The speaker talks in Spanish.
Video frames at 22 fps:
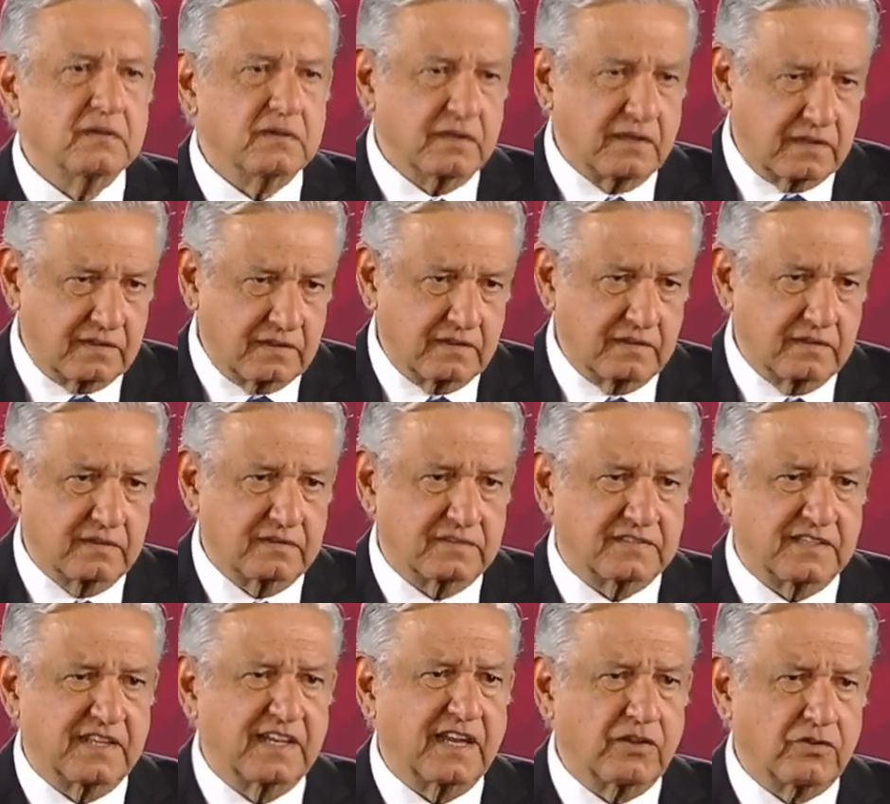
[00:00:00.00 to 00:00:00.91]
al
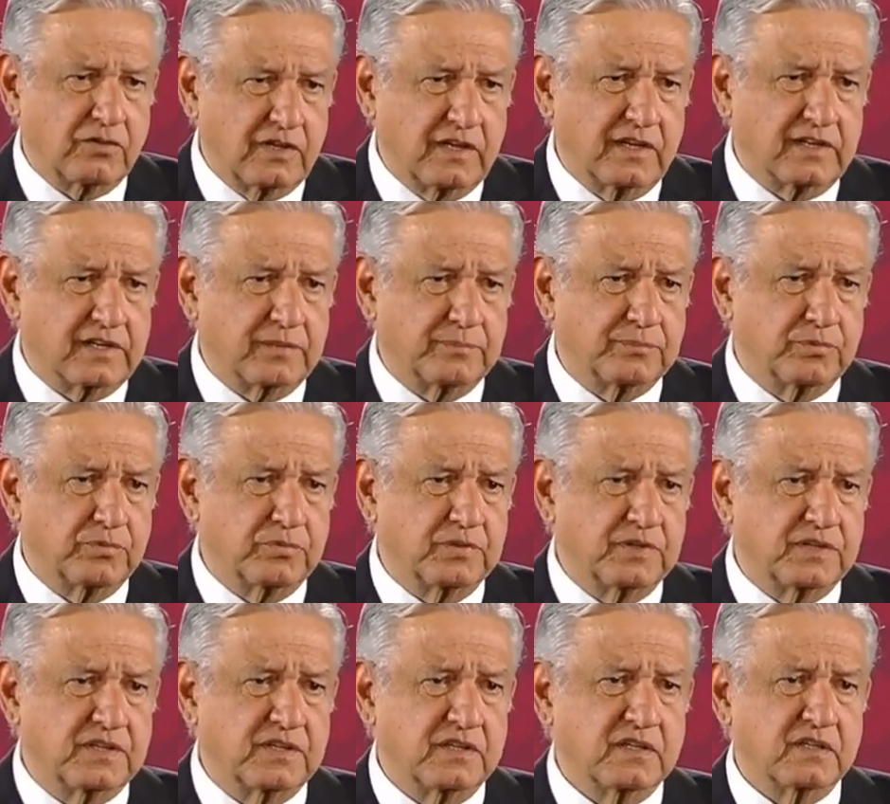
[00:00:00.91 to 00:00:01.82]
Senado de la
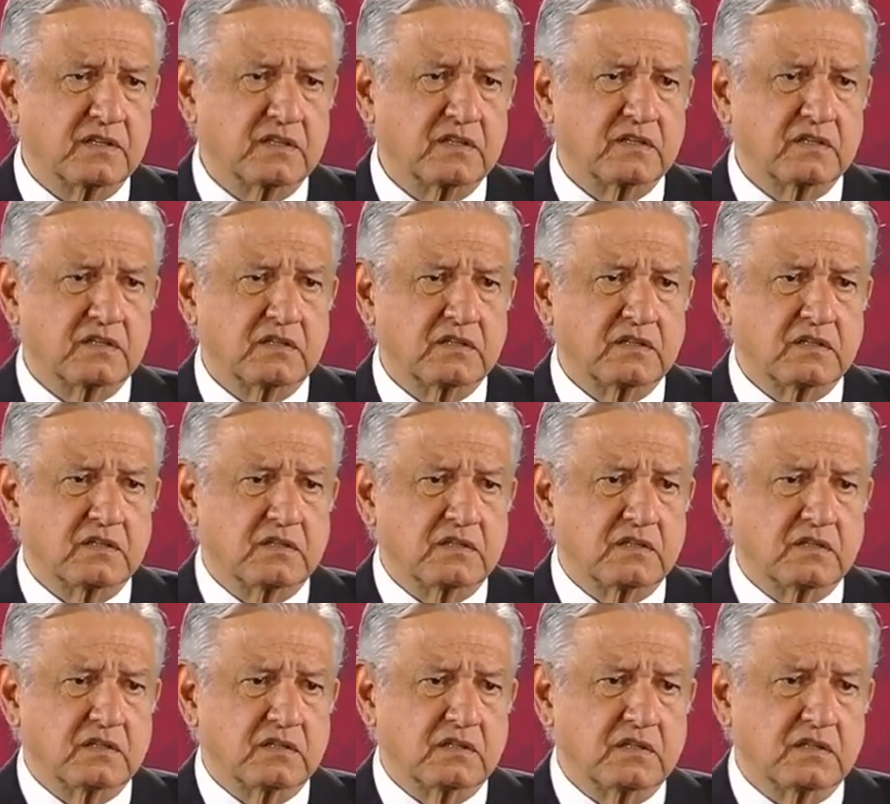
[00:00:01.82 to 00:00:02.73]
República.
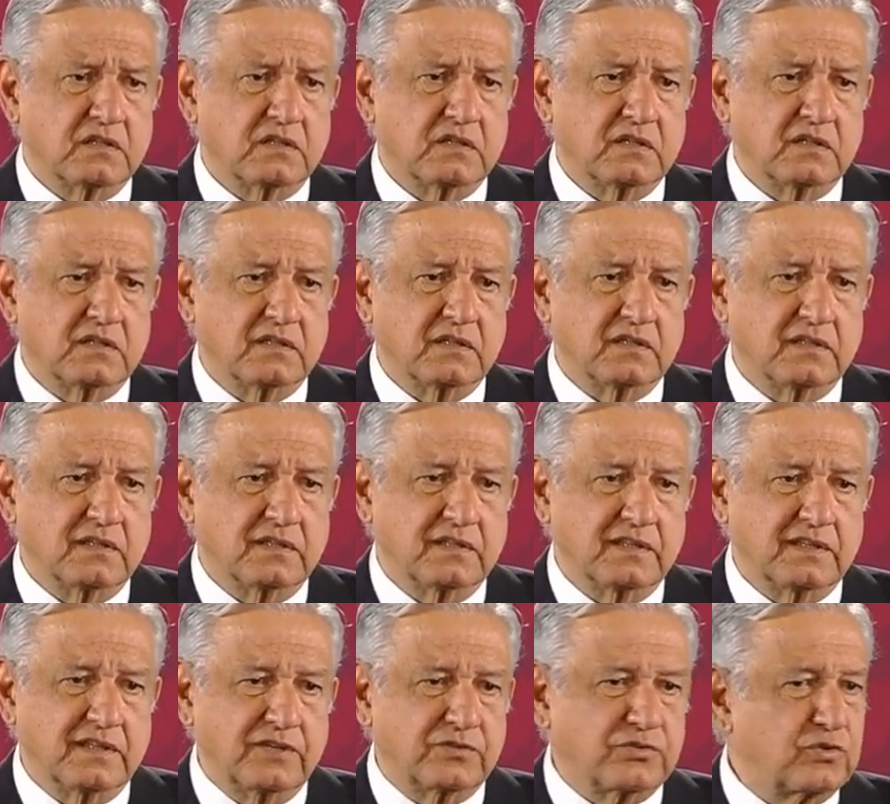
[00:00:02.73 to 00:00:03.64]
Eh,
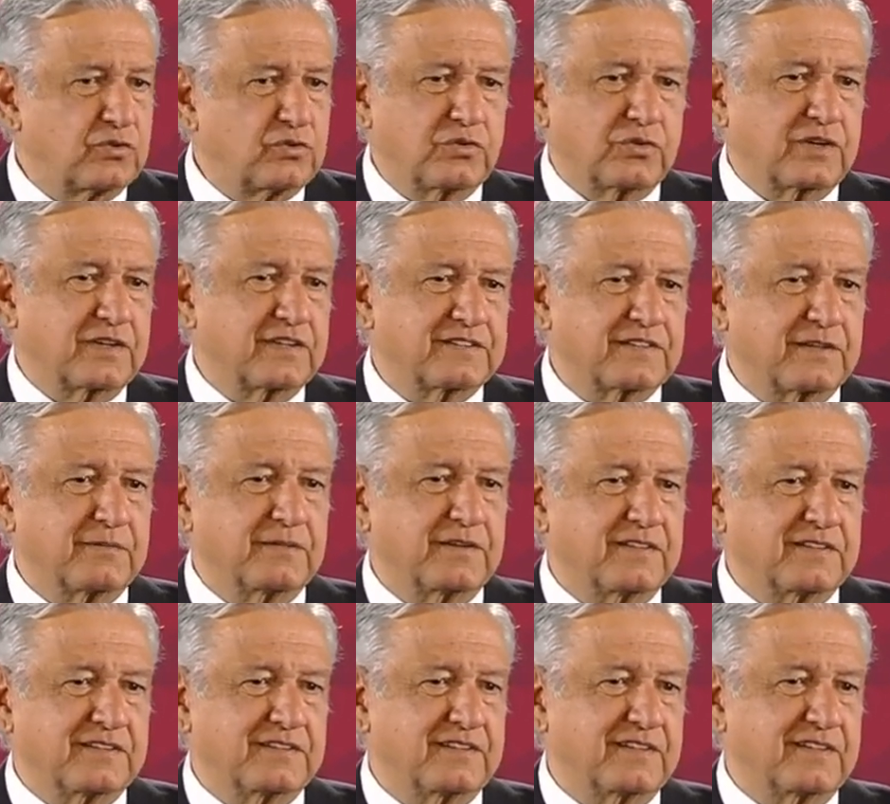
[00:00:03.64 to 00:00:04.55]
eso es lo que
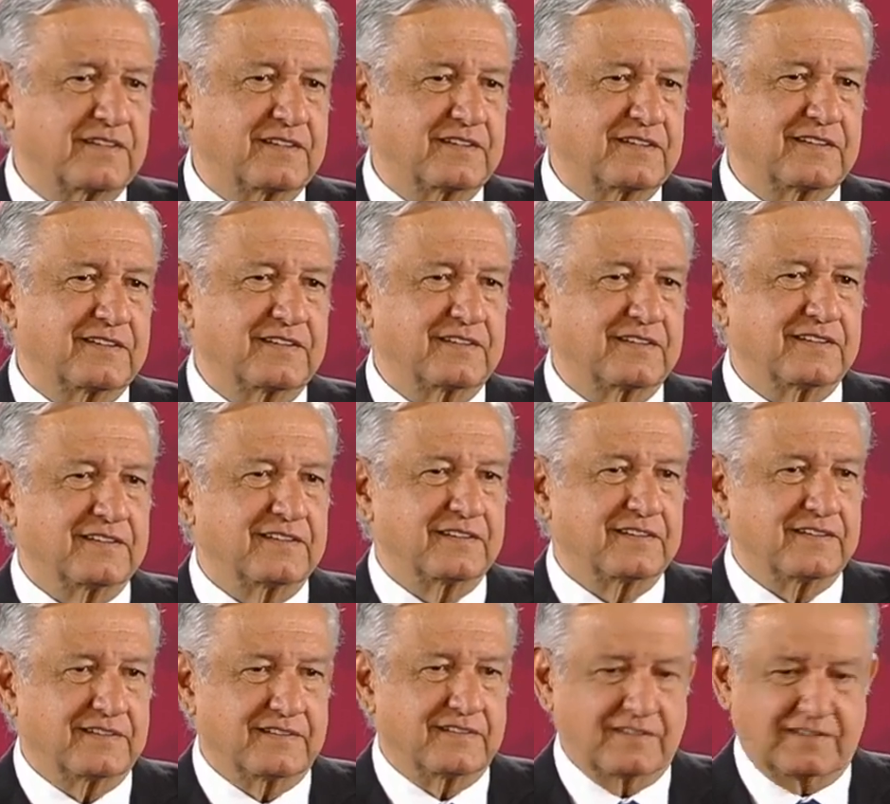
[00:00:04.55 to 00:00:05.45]
establece
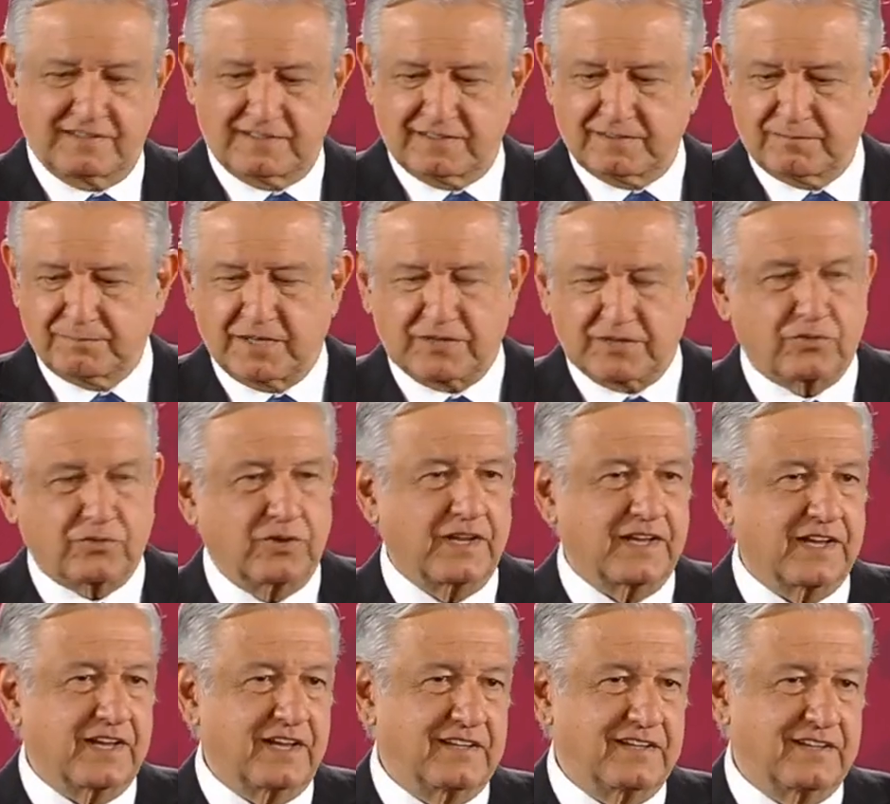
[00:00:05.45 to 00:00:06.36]
el marco
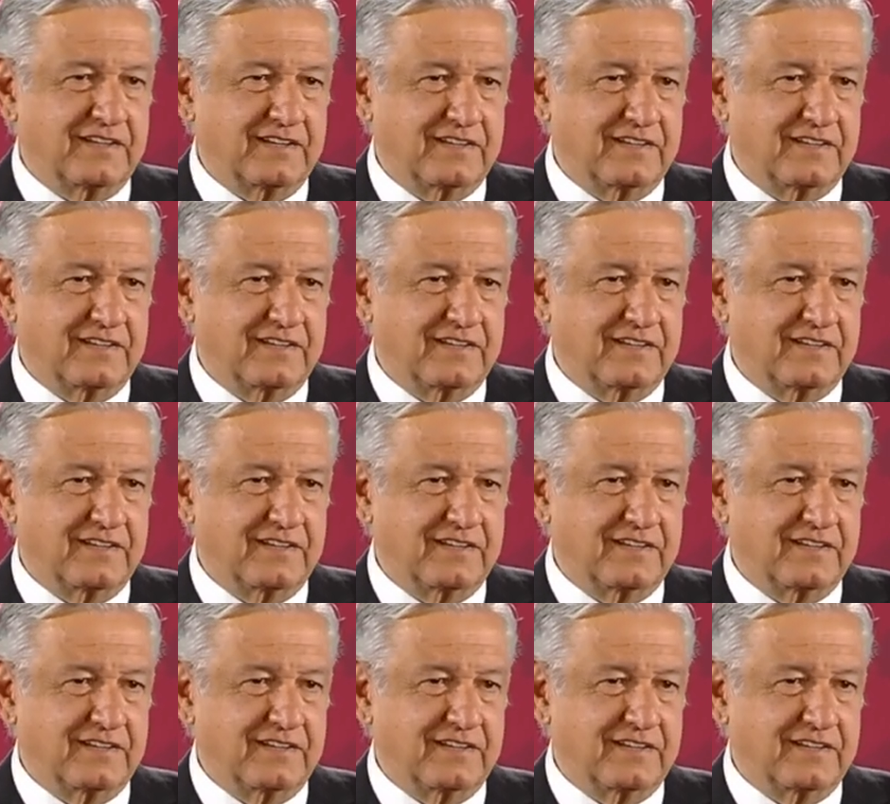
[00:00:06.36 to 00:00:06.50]
legal.